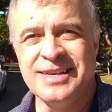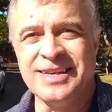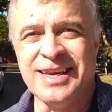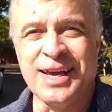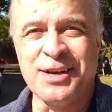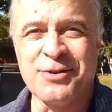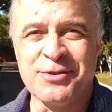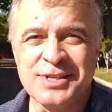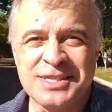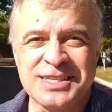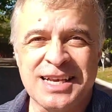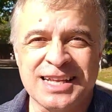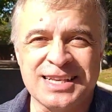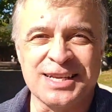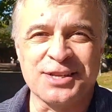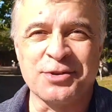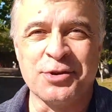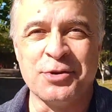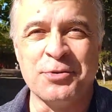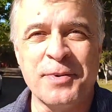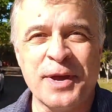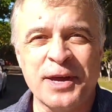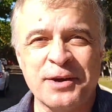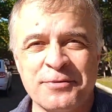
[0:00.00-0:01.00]
E aí, gurizada,
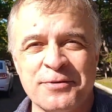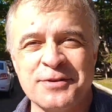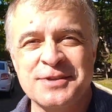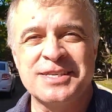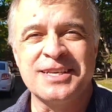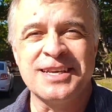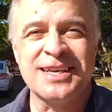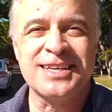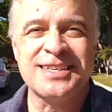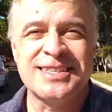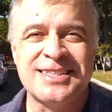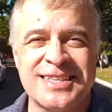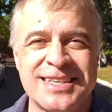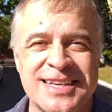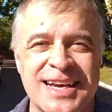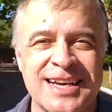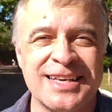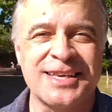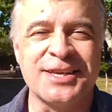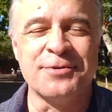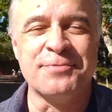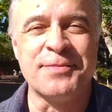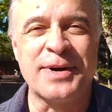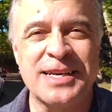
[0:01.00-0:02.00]
tudo bem com vocês?
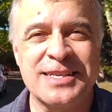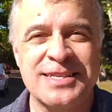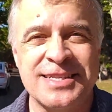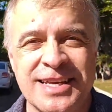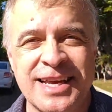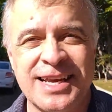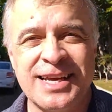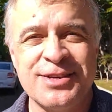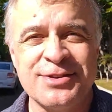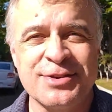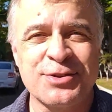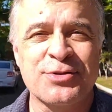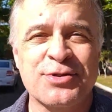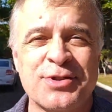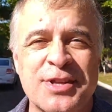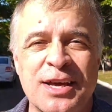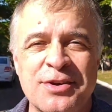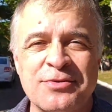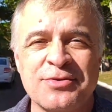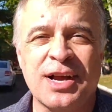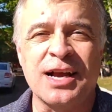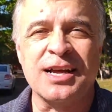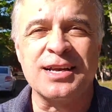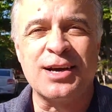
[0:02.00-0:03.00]
Aqui é o Marcelo e tu
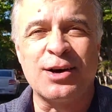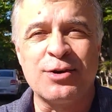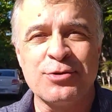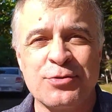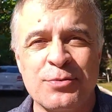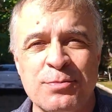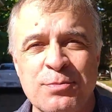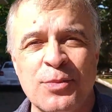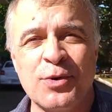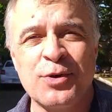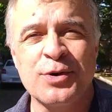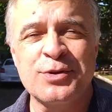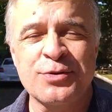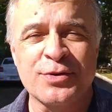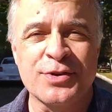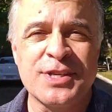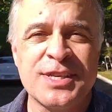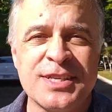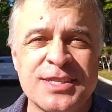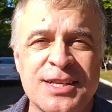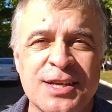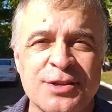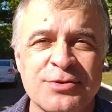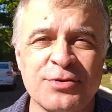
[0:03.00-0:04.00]
tá no canal do
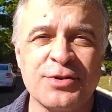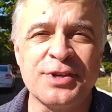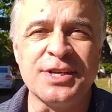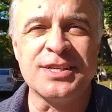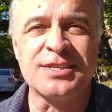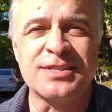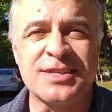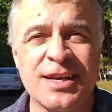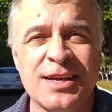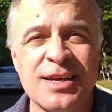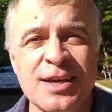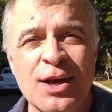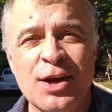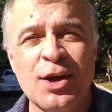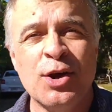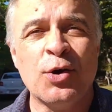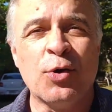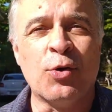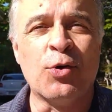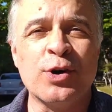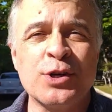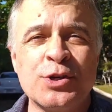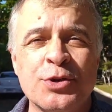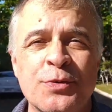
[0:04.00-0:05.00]
Motorista Turista.
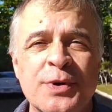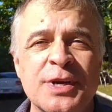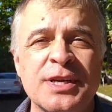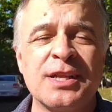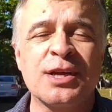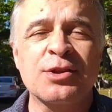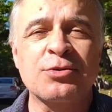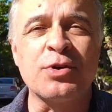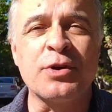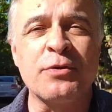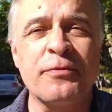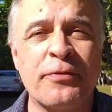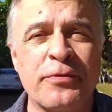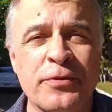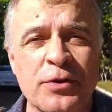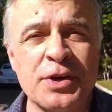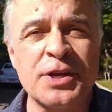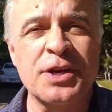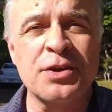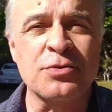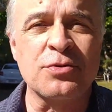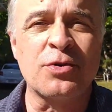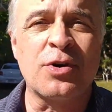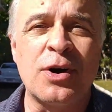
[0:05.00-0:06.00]
Hoje eu ainda tô em
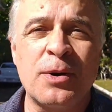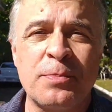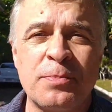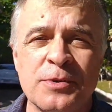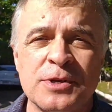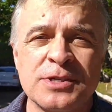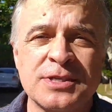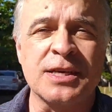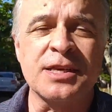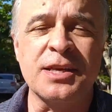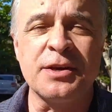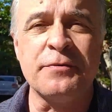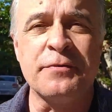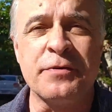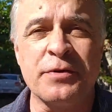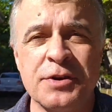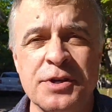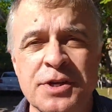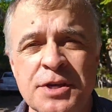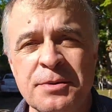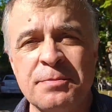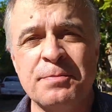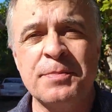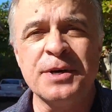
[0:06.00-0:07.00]
Florianópolis, aqui em
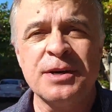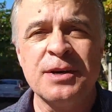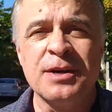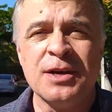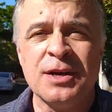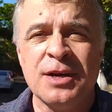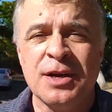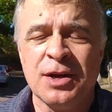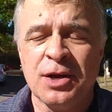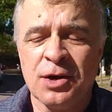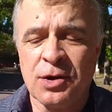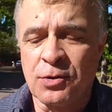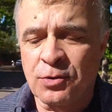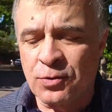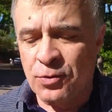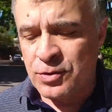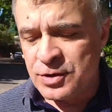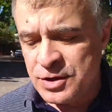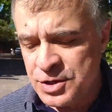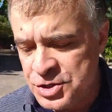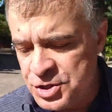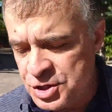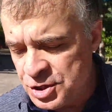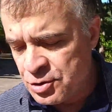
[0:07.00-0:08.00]
Floripa,
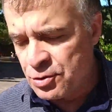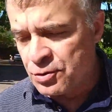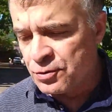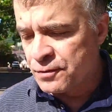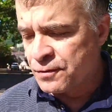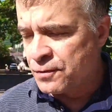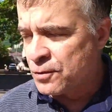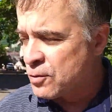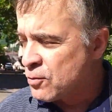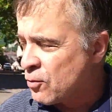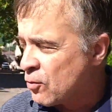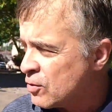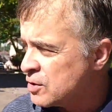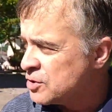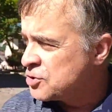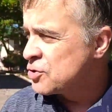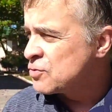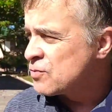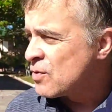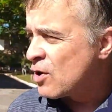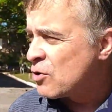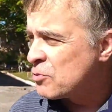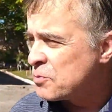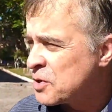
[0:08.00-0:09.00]
onde eu vou
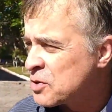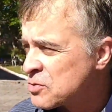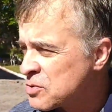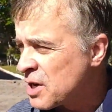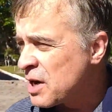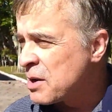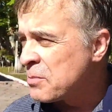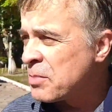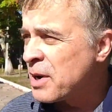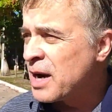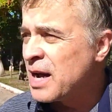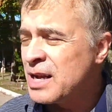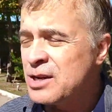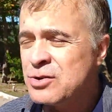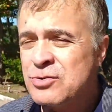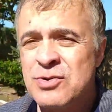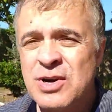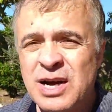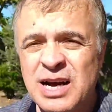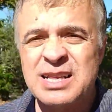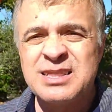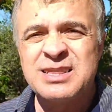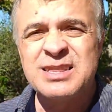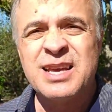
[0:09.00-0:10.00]
continuar o meu
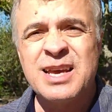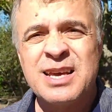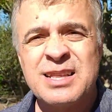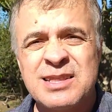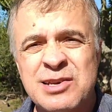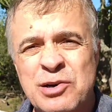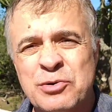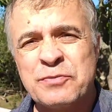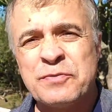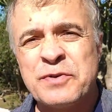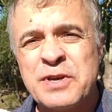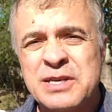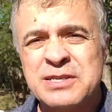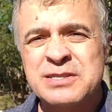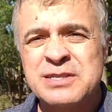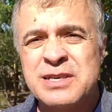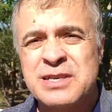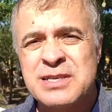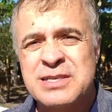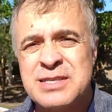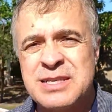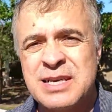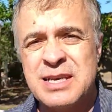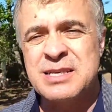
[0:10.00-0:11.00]
trabalho até talvez
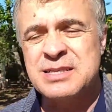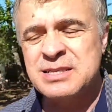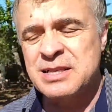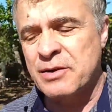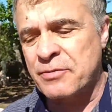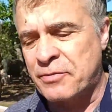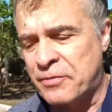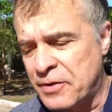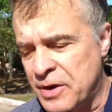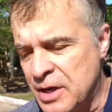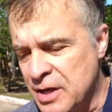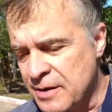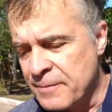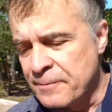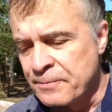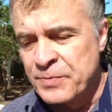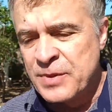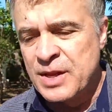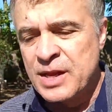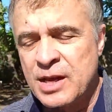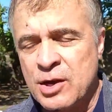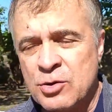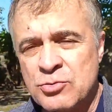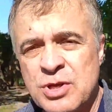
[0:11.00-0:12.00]
sexta-feira.
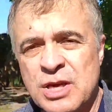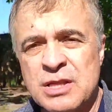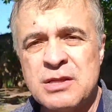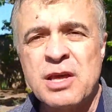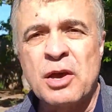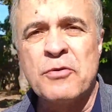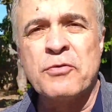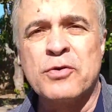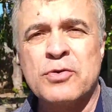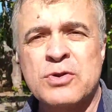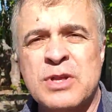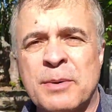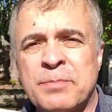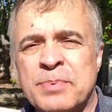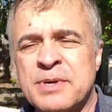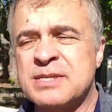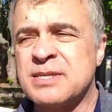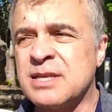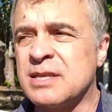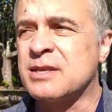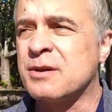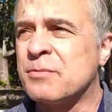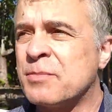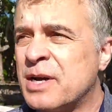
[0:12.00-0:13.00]
Eu tentei voltar para
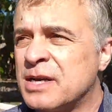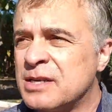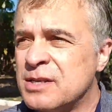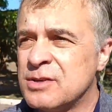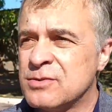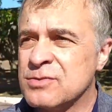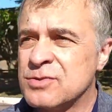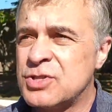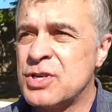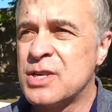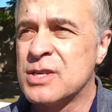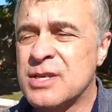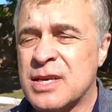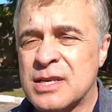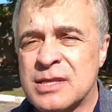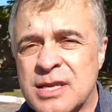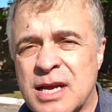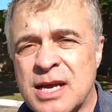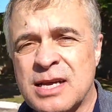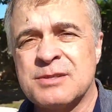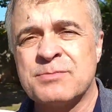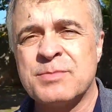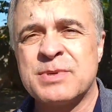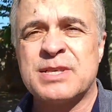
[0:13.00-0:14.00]
Santa Maria uns dias
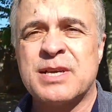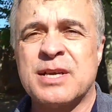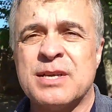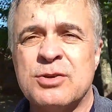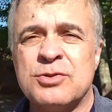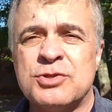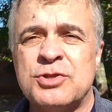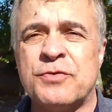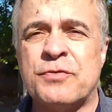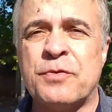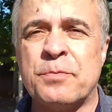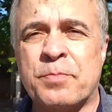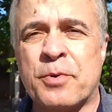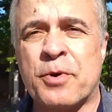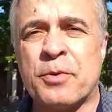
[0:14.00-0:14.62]
atrás, mas aí eu tive